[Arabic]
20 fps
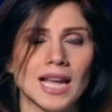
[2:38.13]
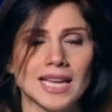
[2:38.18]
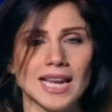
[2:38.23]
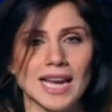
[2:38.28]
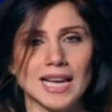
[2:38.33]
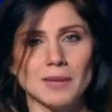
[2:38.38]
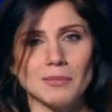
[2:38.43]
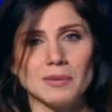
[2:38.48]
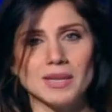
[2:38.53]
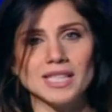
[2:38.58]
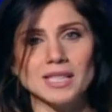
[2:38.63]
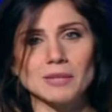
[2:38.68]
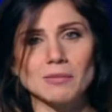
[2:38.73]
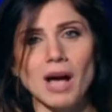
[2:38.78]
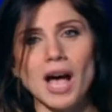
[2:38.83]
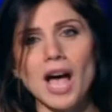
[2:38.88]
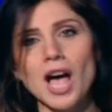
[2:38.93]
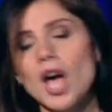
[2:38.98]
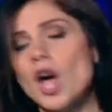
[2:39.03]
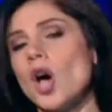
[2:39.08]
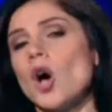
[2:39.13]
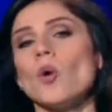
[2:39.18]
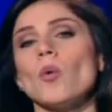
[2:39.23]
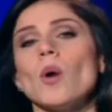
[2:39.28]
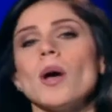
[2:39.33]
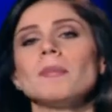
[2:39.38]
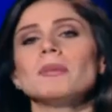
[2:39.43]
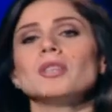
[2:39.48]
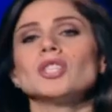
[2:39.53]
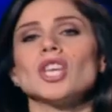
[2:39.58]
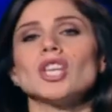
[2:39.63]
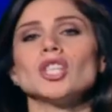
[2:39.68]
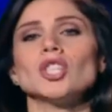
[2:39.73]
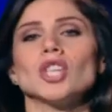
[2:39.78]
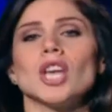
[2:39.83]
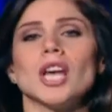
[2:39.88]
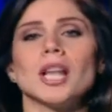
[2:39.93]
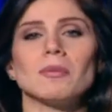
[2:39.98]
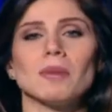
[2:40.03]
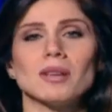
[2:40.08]
يلي بيسمح
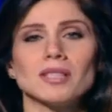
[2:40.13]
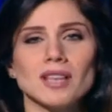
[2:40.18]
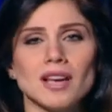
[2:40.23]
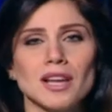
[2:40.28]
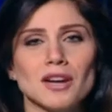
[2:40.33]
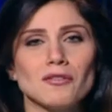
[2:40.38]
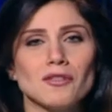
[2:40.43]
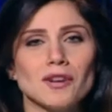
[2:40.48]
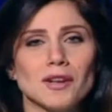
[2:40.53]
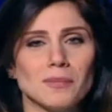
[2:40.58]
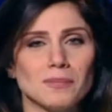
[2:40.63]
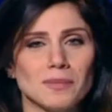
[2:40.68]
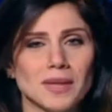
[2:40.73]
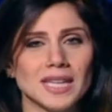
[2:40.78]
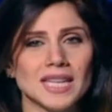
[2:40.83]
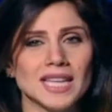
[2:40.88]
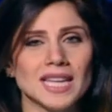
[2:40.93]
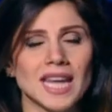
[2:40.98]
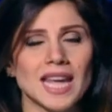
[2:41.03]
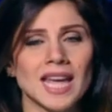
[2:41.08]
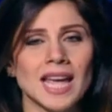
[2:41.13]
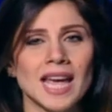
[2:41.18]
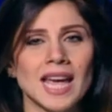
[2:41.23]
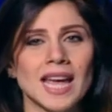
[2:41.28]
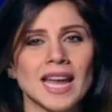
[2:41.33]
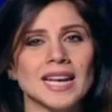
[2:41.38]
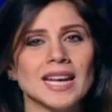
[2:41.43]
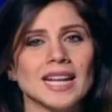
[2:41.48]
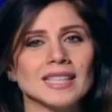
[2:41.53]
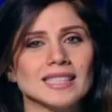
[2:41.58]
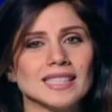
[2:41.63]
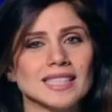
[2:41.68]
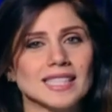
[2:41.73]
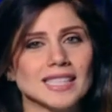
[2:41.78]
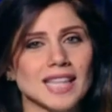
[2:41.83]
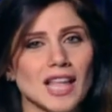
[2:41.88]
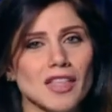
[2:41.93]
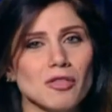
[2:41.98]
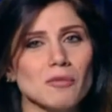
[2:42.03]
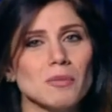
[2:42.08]
وبشجع المصارف اللبنانية أنها
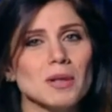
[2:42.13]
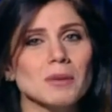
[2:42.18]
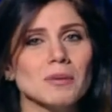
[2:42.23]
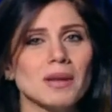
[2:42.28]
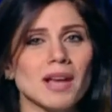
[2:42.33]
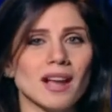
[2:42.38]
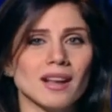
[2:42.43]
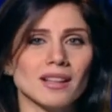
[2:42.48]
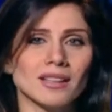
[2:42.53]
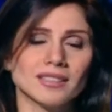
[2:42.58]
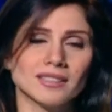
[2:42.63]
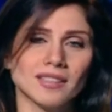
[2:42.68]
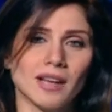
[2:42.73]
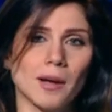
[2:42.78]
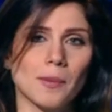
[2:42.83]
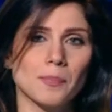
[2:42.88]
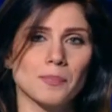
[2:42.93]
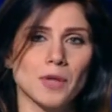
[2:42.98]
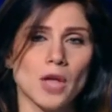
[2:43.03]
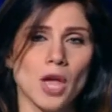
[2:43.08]
تستثمر بهالقطاع